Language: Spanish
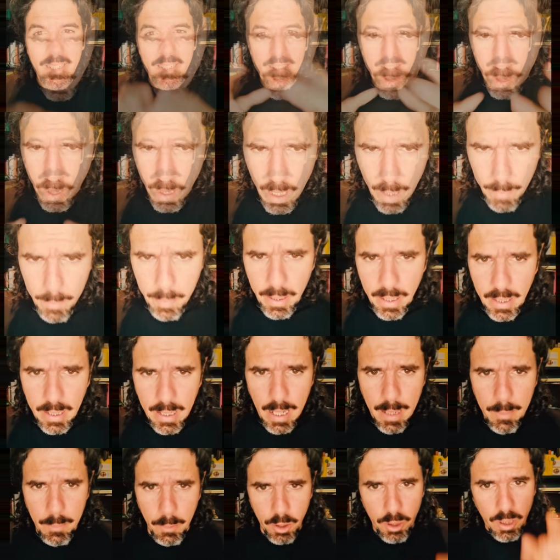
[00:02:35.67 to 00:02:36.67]
Si
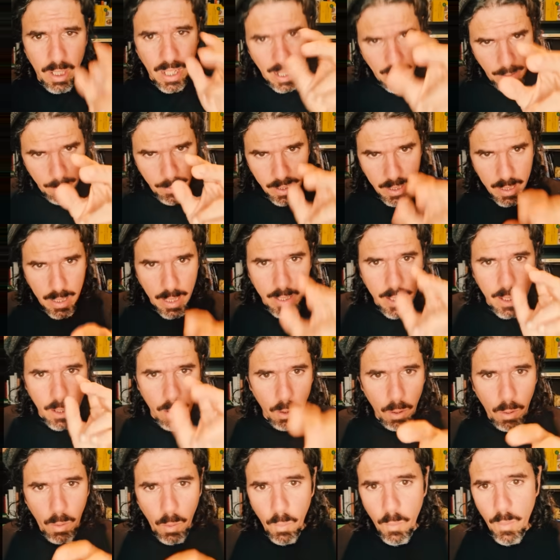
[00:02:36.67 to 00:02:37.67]
aplicamos a la vida de
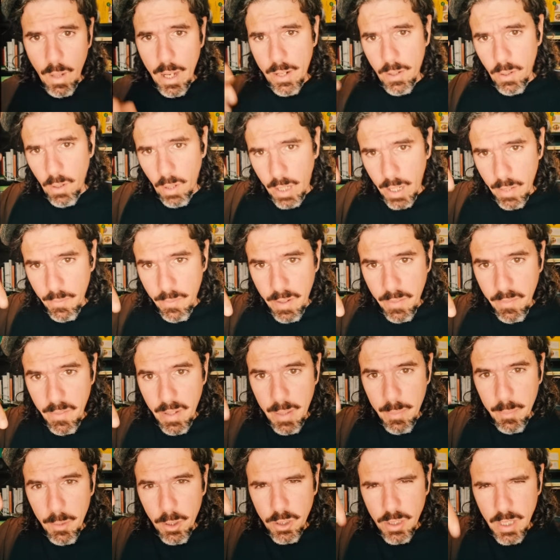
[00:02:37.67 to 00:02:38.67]
los cubanos que
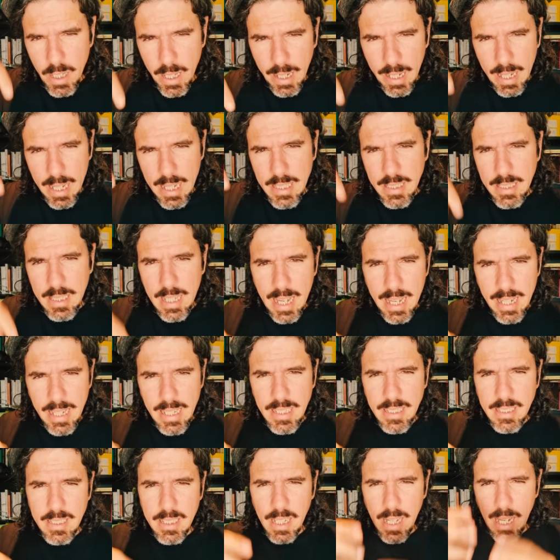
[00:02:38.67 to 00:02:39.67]
vivimos en esta
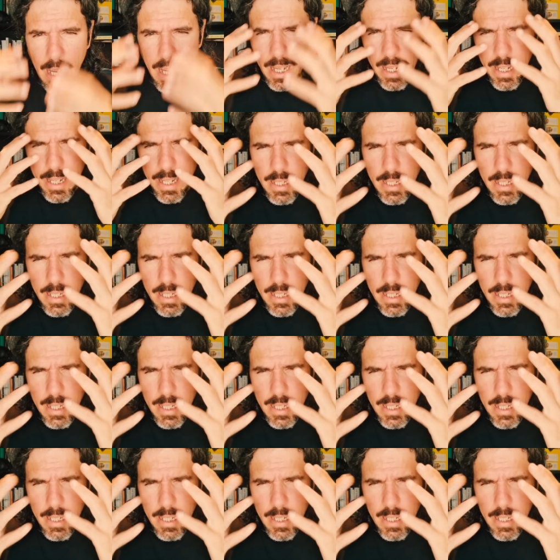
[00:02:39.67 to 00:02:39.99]
isla